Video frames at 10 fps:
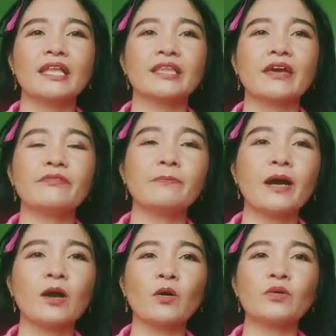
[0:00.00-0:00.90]
never
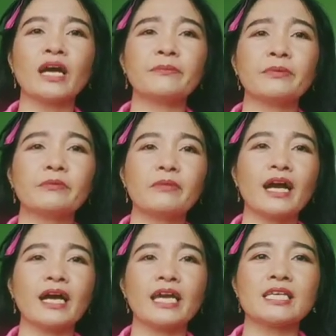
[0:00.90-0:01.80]
pa ako
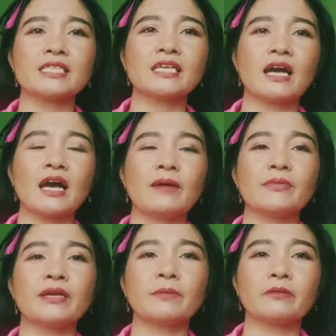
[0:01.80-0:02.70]
nakapitbahay sa
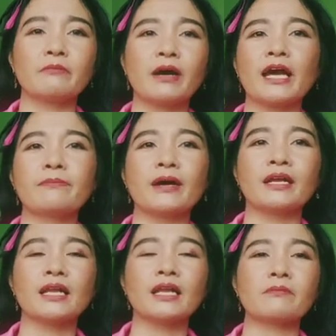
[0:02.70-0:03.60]
aming kapitbahay
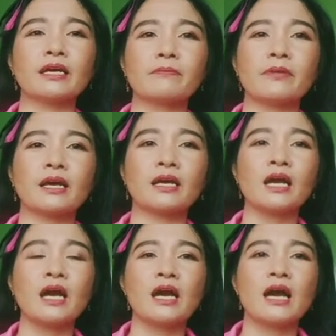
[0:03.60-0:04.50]
para lang makipag
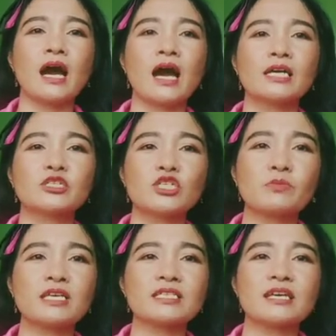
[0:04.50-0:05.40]
uh,
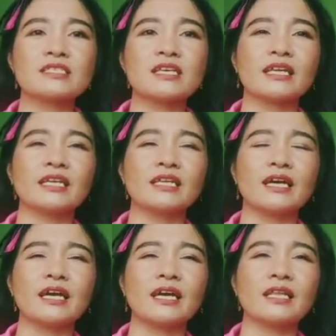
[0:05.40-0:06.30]
chismisan sa
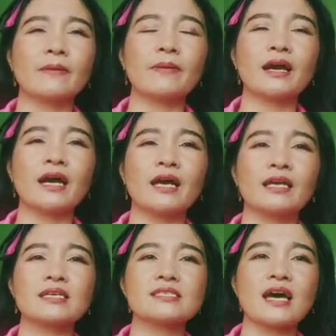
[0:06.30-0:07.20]
kanila dahil
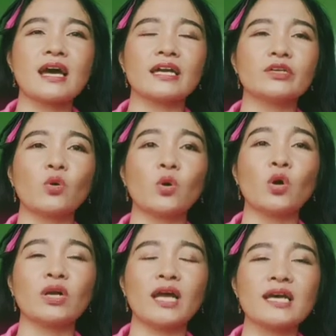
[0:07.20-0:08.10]
napakahalaga sa akin yung
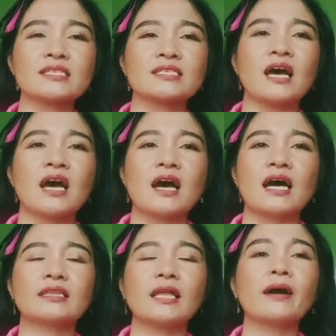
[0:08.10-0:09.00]
oras
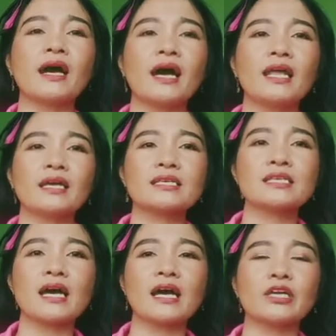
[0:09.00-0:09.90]
at napakahalaga
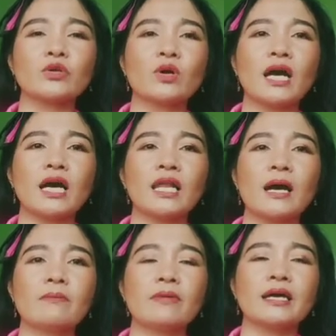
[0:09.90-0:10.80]
sa akin yung
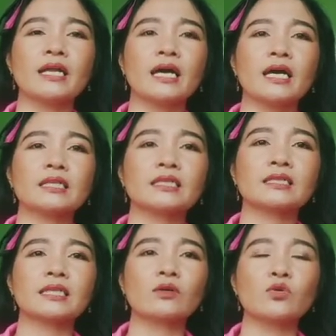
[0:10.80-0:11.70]
kaalaman at
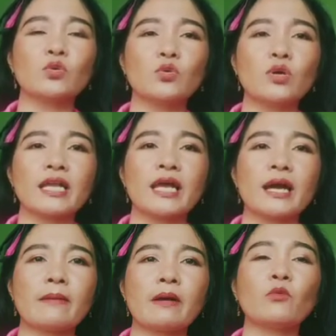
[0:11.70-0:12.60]
karunungan
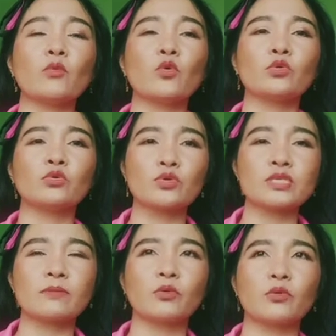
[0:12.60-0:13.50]
na mapupulot ko
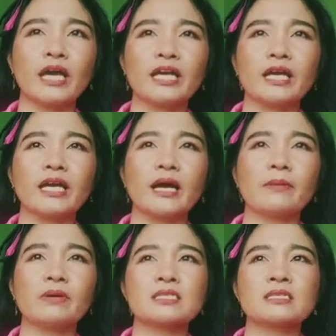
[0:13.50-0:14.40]
sa buhay. Kaya
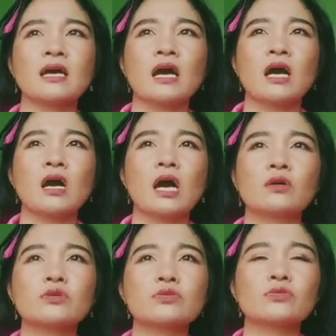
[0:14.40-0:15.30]
mas uh, ah,
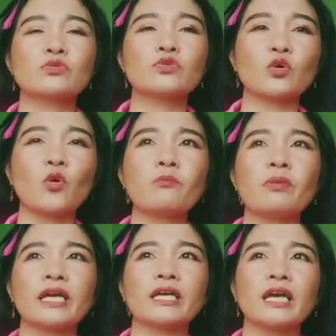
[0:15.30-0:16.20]
gustong gusto kong
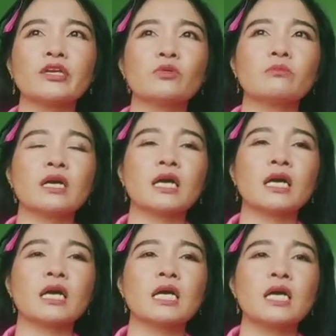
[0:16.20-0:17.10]
pakinggan yung
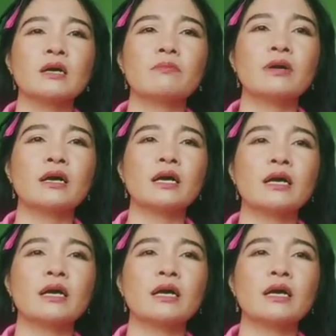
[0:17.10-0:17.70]
mga ma,